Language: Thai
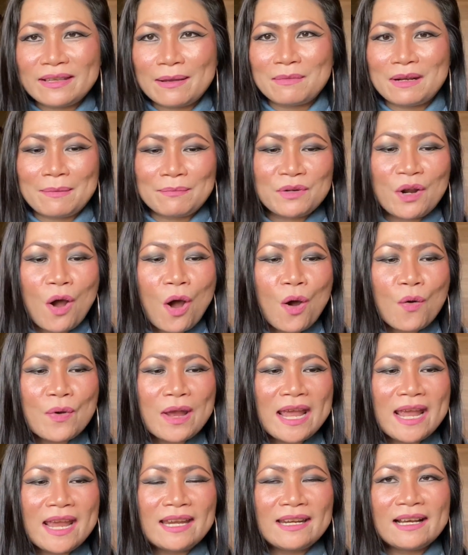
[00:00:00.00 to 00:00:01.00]
สำหรับนอร์เว
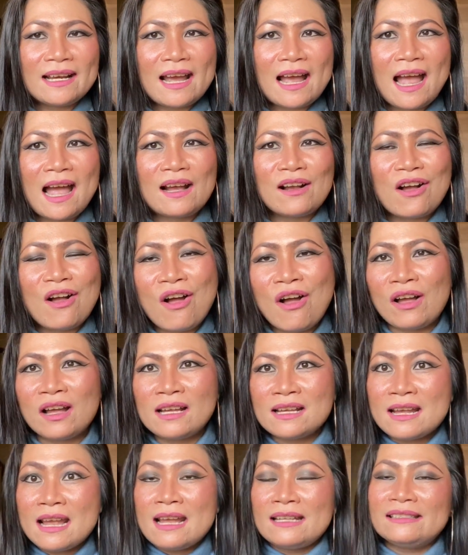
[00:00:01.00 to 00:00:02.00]
ย์นะคะก็
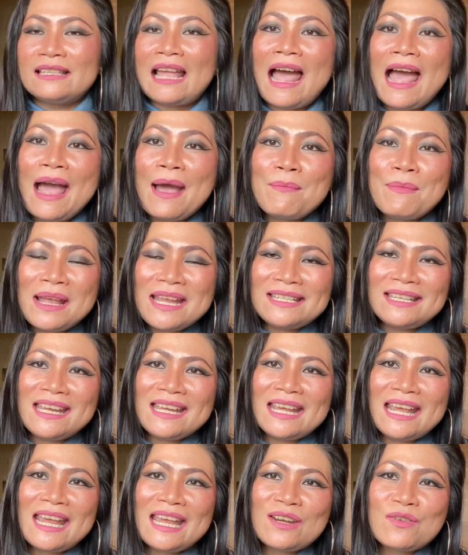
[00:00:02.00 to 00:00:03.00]
ถ้าไม่ใช่
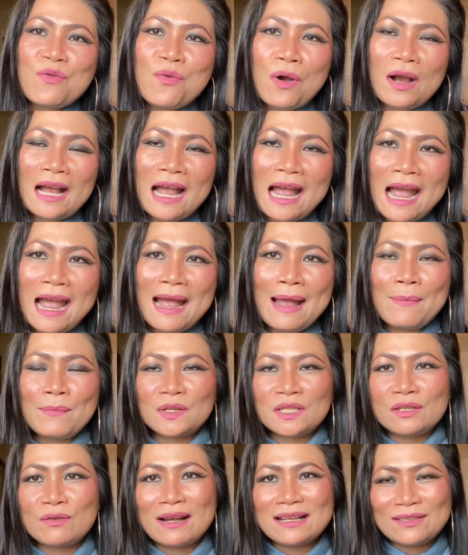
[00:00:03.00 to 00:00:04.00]
เขตห่วงห้าม
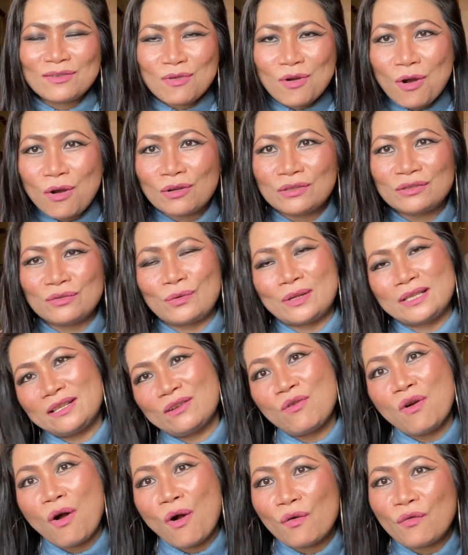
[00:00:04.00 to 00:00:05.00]
หรือว่าเจ้าของสวน
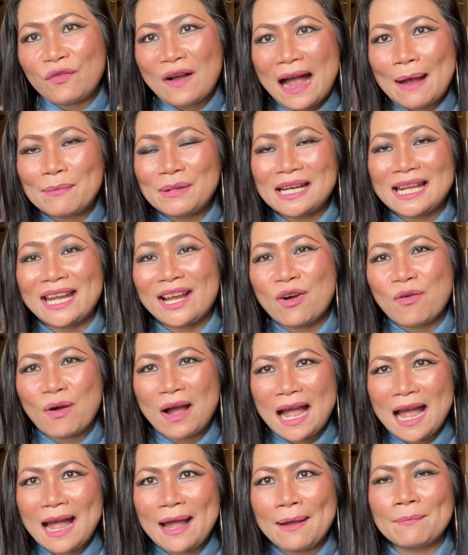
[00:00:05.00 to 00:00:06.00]
เจ้าของฟาร์มอะไรเขา
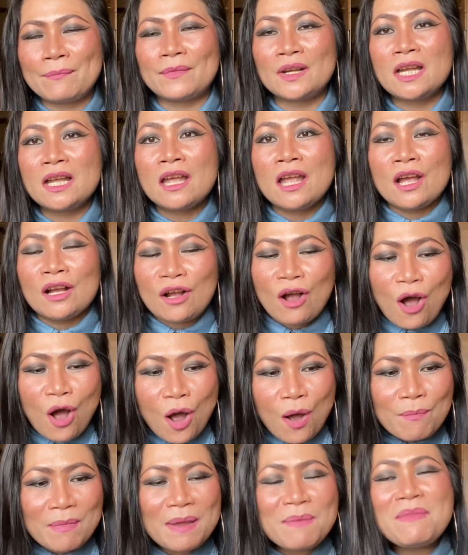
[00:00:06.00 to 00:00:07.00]
ห้ามก็
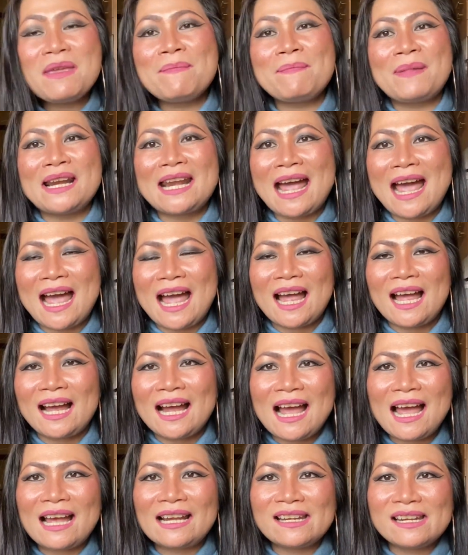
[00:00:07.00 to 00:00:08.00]
ไม่มีปัญหา
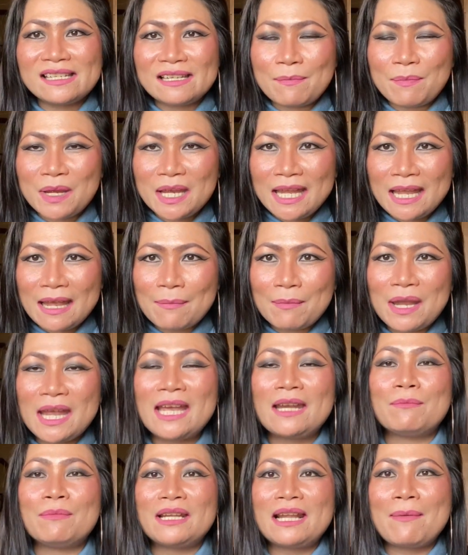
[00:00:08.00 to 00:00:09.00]
ค่ะที่จะไปเก็บเห็
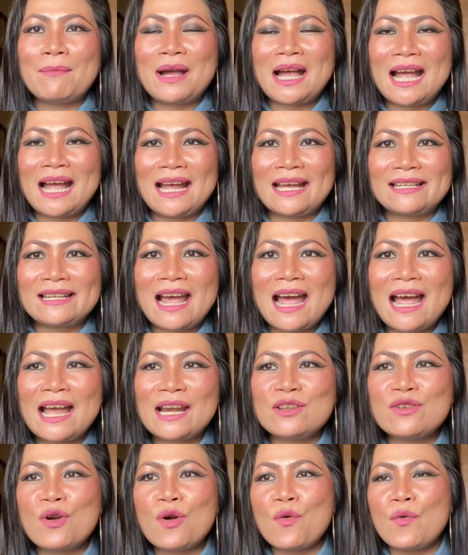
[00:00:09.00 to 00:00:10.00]
ดมาทำอาหารทาน
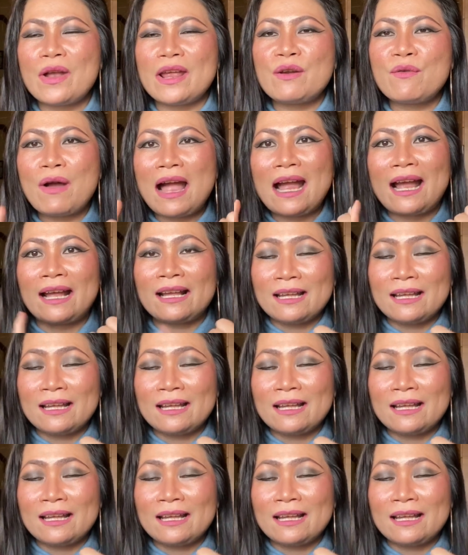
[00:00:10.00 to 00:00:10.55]
ยกเว้นว่า